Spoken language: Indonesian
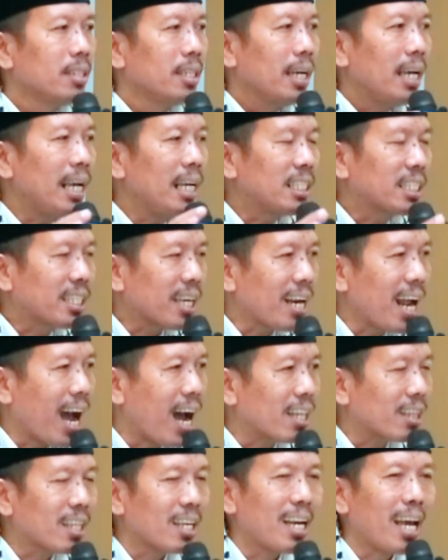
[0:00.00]

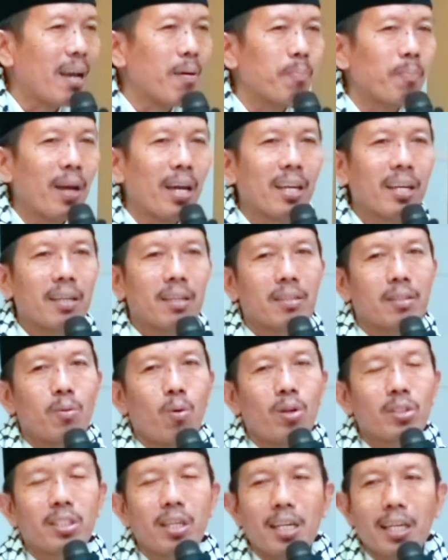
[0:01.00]
istirahat ten empere.
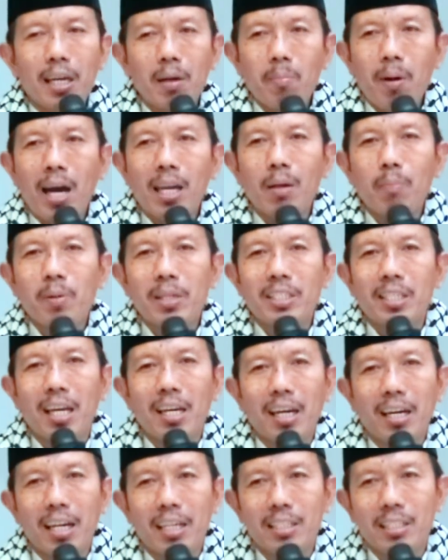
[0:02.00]
Wong jenenge mari
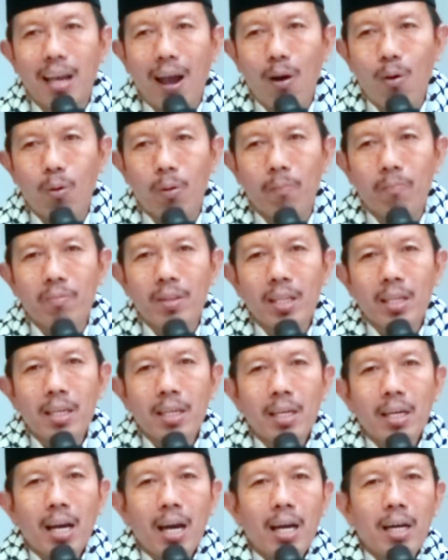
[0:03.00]
perjalanan jauh.
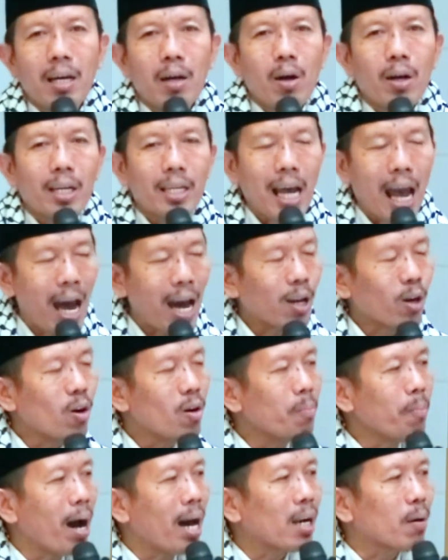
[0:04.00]

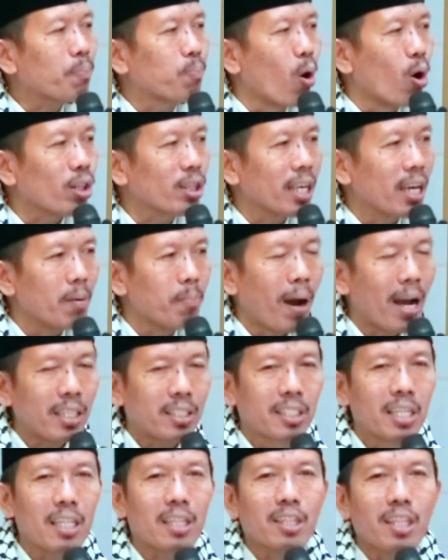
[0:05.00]
karo marbote
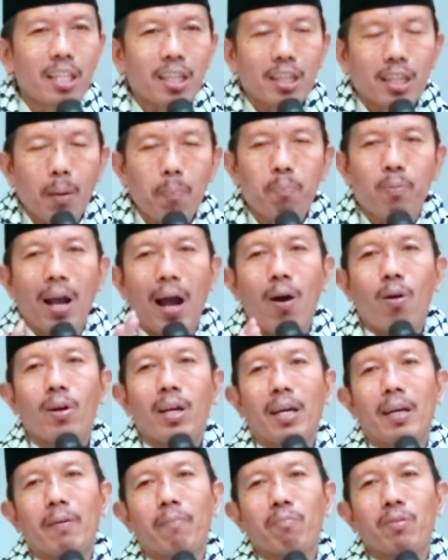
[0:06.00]
masjid tetep gak
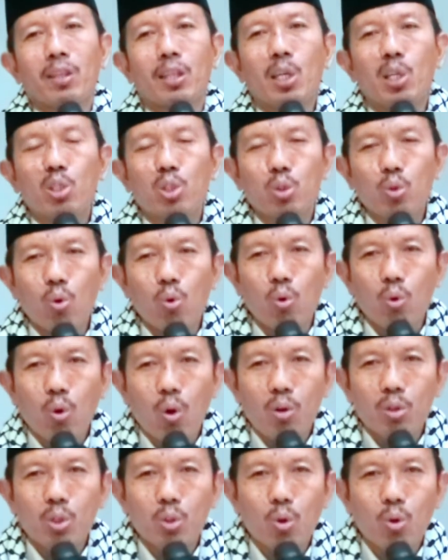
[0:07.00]
oleh
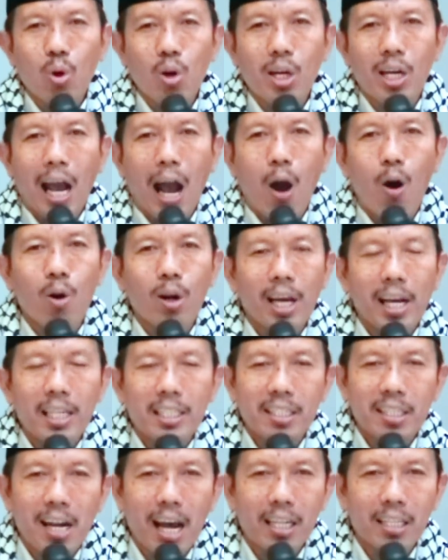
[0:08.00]
disurung-surung gak oleh
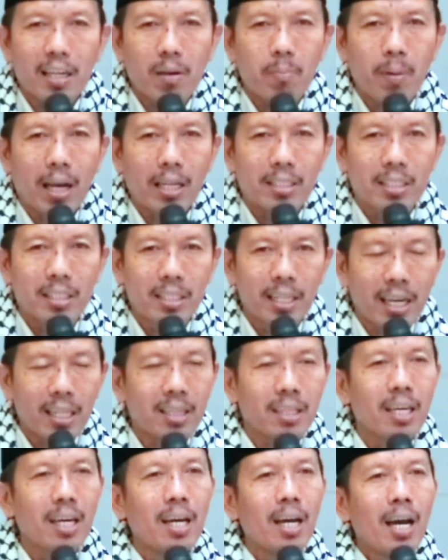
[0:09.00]
istirahatnya masjid
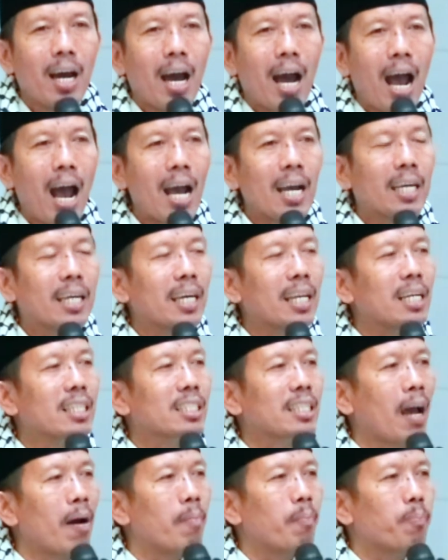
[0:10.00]
akhirnya
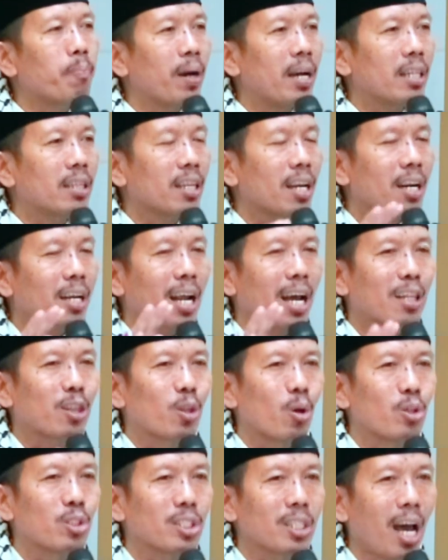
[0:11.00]
sampai
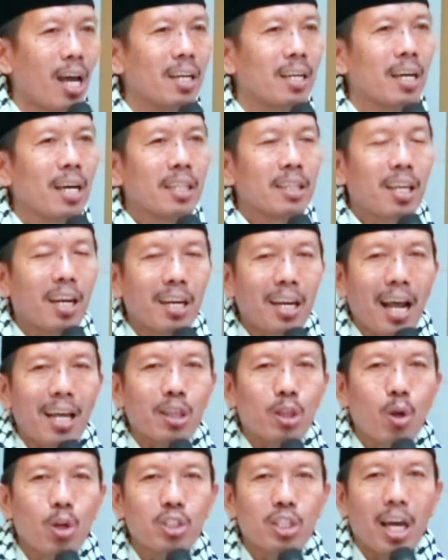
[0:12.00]
tenradosan
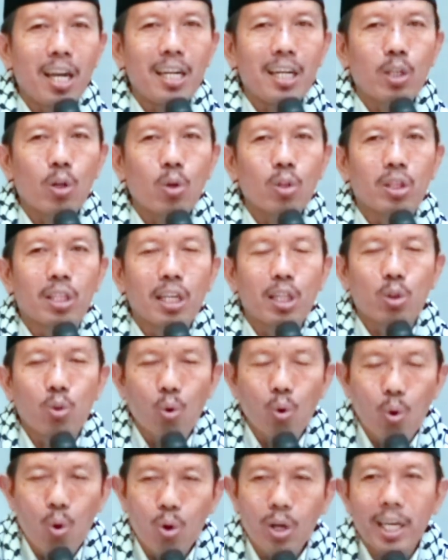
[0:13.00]
tenradosan itu
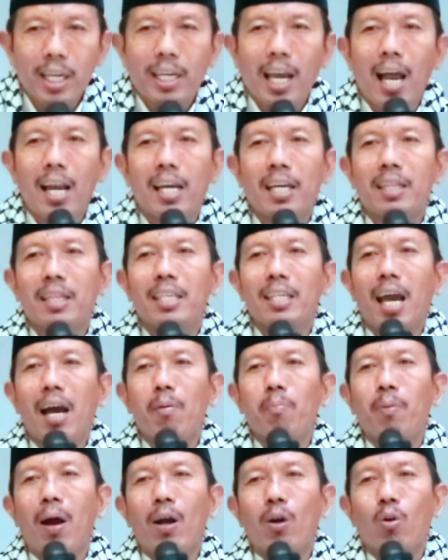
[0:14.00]
ditulungi kalah
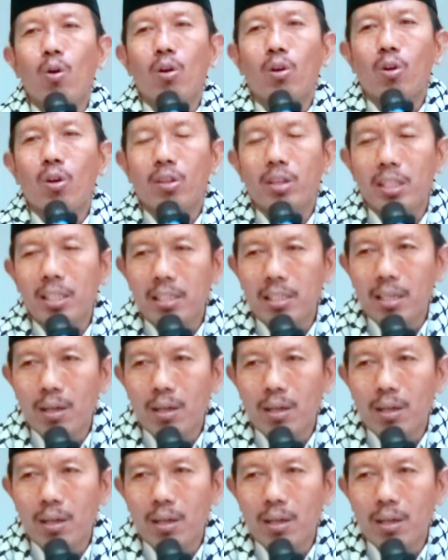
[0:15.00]
tiang bakul roti